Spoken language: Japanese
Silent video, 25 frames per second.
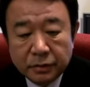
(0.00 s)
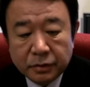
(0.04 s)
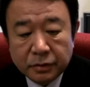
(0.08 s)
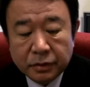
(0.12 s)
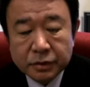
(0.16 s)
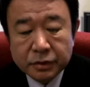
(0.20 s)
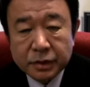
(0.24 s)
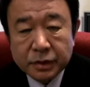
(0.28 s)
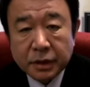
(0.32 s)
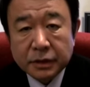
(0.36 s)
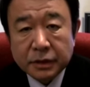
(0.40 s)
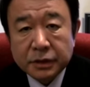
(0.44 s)

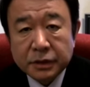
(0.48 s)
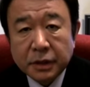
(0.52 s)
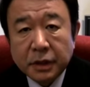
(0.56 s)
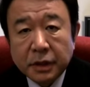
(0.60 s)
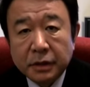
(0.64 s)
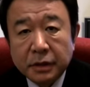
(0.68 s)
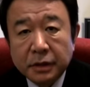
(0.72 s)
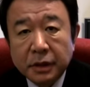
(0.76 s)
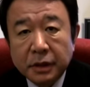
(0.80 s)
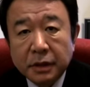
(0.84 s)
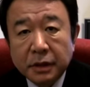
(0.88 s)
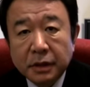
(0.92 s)
国際社
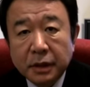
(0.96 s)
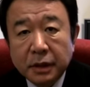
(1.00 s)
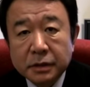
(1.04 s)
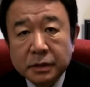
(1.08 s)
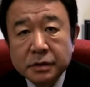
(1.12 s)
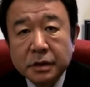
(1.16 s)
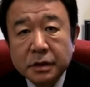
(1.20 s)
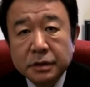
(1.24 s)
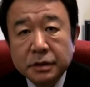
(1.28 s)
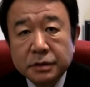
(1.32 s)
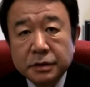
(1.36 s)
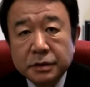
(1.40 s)
会の中で
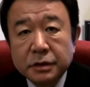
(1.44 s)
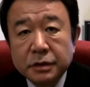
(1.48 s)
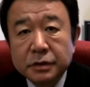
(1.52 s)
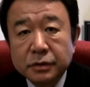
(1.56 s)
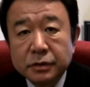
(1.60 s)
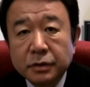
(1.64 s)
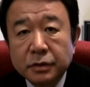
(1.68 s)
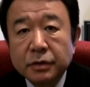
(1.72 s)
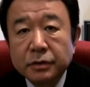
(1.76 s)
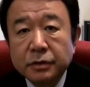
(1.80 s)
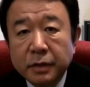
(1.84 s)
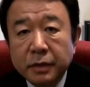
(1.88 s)
恥ずかしい
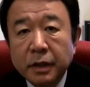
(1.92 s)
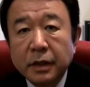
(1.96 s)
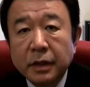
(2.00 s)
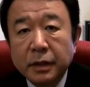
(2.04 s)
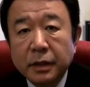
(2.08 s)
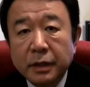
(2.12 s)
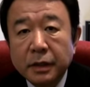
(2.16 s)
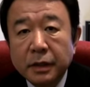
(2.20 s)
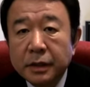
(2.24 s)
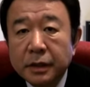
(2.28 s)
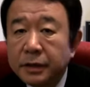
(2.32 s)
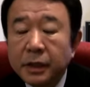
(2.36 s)
総理
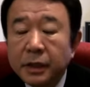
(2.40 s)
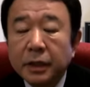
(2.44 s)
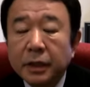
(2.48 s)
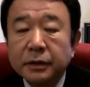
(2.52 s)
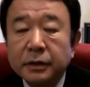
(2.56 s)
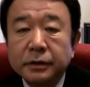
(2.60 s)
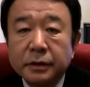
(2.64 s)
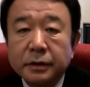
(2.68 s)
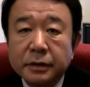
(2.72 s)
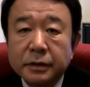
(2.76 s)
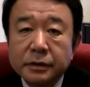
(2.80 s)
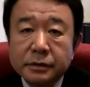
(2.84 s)
はいな
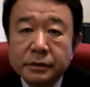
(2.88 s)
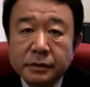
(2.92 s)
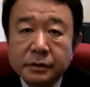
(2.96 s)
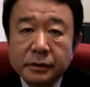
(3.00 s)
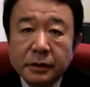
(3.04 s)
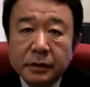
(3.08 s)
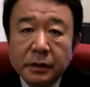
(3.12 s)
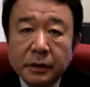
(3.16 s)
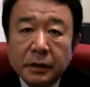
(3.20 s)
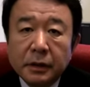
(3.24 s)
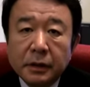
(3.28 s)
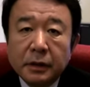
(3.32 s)
かったです。
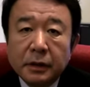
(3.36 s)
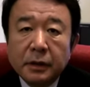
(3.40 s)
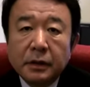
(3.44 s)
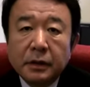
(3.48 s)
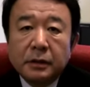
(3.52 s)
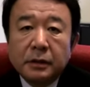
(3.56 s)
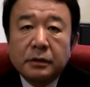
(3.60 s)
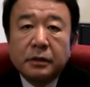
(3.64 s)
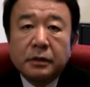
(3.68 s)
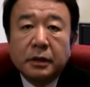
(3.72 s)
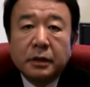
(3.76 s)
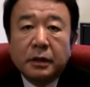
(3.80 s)

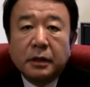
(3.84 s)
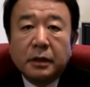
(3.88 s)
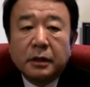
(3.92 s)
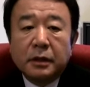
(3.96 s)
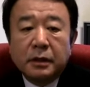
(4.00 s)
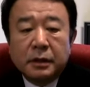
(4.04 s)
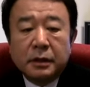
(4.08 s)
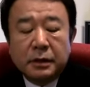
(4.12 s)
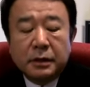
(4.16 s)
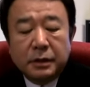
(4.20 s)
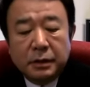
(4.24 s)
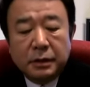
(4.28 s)
で、
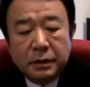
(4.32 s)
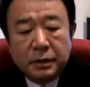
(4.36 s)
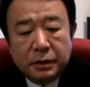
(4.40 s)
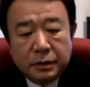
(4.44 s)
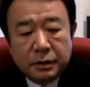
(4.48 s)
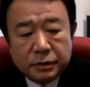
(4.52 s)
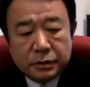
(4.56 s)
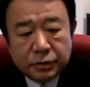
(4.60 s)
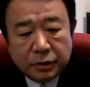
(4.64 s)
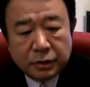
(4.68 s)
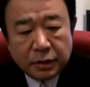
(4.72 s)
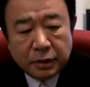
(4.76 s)

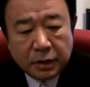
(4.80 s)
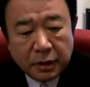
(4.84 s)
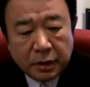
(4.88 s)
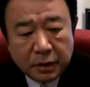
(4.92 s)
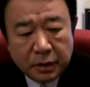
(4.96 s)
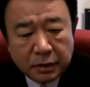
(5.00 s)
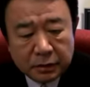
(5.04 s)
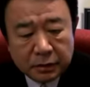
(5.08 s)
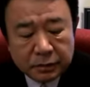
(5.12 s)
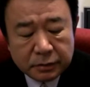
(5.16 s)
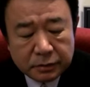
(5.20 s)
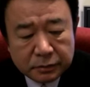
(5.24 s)
それ
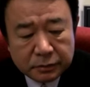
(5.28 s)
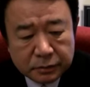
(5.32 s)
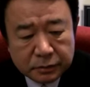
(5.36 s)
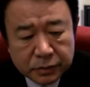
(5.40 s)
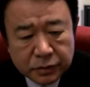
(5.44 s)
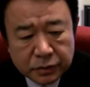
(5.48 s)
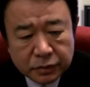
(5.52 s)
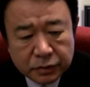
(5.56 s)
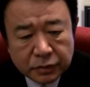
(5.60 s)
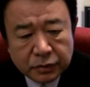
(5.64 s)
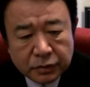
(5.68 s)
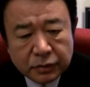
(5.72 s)
が、
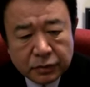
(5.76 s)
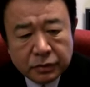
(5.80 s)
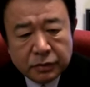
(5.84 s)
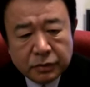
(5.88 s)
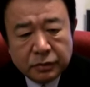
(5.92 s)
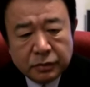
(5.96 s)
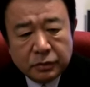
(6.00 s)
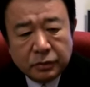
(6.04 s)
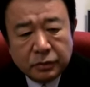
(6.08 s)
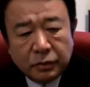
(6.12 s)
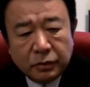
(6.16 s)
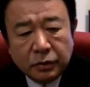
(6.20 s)
その、
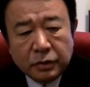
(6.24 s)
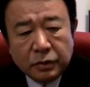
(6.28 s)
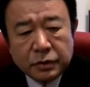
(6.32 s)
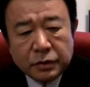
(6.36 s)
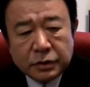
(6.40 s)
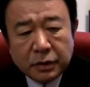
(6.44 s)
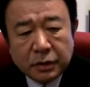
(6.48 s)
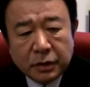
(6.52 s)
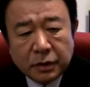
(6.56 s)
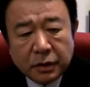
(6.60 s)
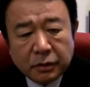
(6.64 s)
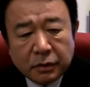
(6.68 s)
どう
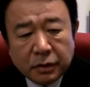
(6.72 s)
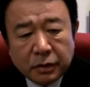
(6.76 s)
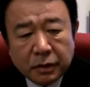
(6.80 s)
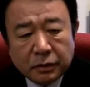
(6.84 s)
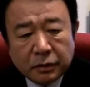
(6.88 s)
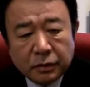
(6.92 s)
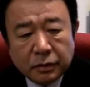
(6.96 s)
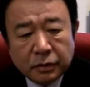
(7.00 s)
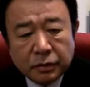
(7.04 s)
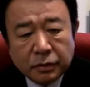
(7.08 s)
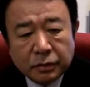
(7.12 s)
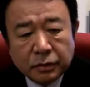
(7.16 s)
してなのか
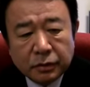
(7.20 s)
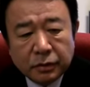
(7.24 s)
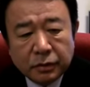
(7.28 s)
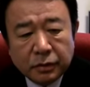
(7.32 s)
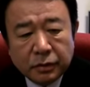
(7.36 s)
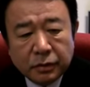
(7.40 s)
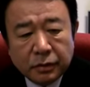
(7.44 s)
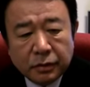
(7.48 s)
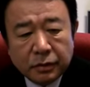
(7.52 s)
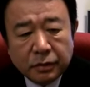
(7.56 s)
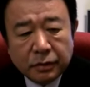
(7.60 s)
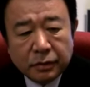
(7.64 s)
ということ
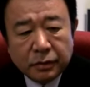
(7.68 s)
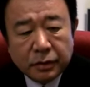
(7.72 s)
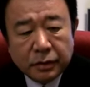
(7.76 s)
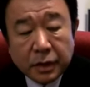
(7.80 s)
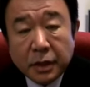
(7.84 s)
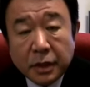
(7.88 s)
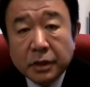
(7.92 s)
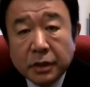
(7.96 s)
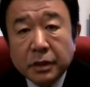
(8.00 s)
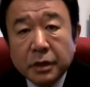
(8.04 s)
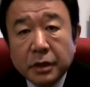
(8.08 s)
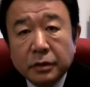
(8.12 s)
を
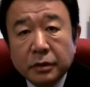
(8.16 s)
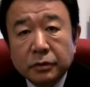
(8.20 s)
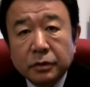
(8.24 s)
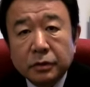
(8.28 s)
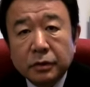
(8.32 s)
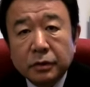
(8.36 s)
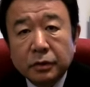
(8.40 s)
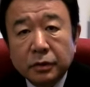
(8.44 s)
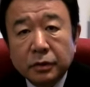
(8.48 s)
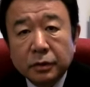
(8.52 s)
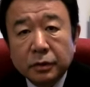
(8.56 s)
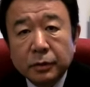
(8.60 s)
考えると
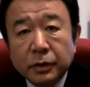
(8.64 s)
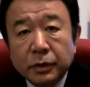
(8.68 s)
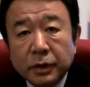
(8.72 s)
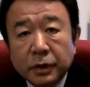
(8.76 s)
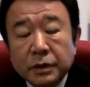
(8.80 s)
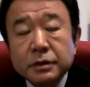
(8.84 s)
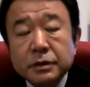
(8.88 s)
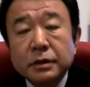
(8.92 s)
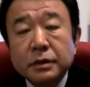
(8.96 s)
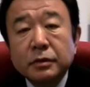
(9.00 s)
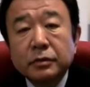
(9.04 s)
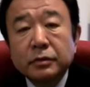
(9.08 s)
いうのはとても
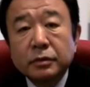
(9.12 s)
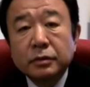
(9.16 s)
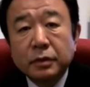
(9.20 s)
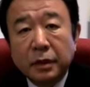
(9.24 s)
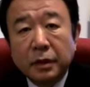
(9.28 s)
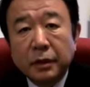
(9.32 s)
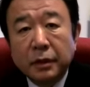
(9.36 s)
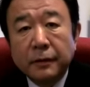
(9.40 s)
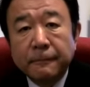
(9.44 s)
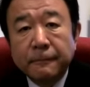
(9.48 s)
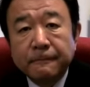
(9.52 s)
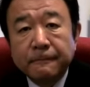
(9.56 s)
大事なこと
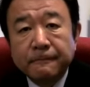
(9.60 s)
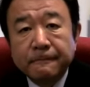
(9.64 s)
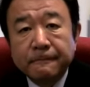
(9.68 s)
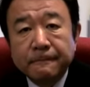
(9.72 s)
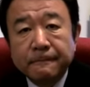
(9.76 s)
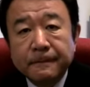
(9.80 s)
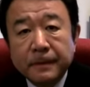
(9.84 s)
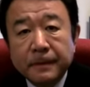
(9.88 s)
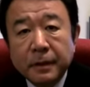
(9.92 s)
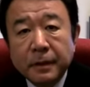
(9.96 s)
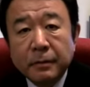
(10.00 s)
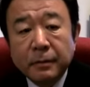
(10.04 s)
で、
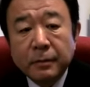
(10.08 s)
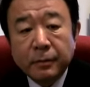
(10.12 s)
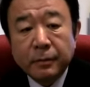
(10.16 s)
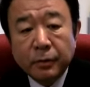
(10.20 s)
いわ